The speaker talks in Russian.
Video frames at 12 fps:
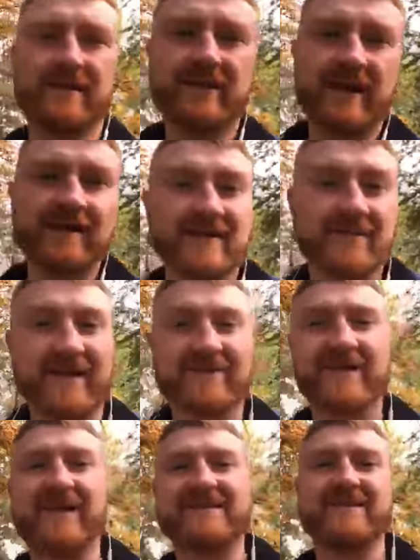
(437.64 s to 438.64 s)
как-то
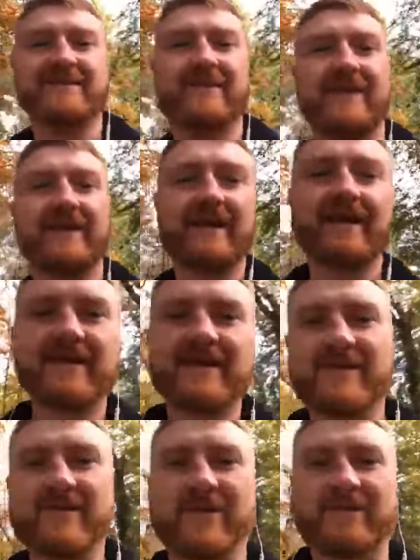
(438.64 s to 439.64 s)
продвигаться.
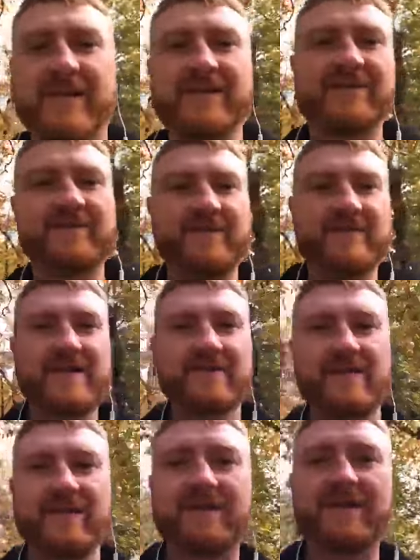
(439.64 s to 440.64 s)
Вот, поэтому
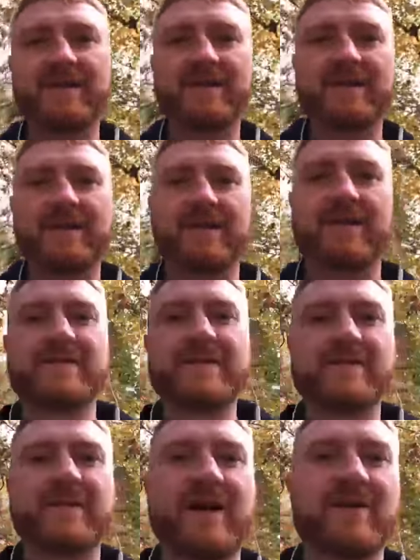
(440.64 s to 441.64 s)
всем,
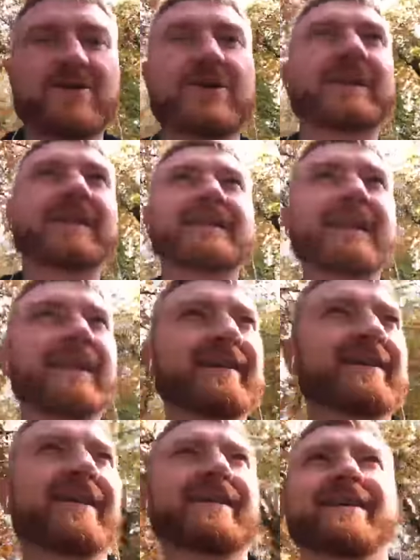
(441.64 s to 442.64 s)
всем хорошей недели.
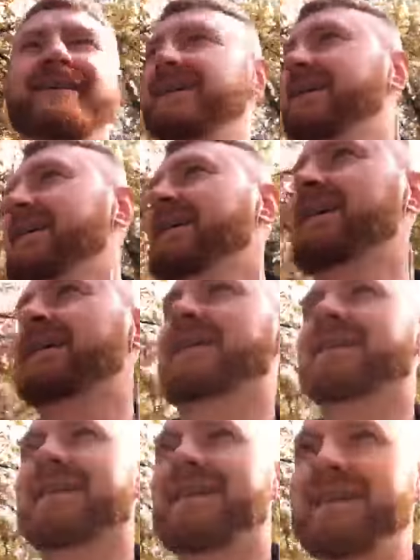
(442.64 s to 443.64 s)

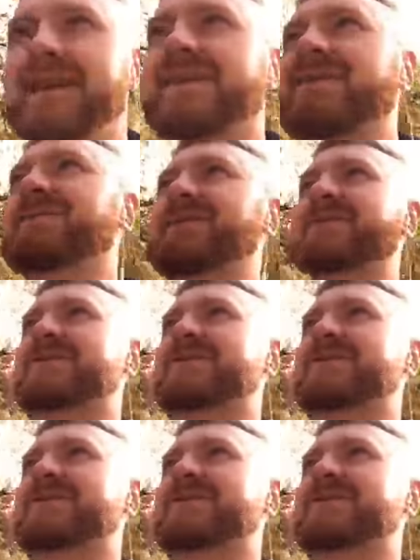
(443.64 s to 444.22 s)
Я думаю,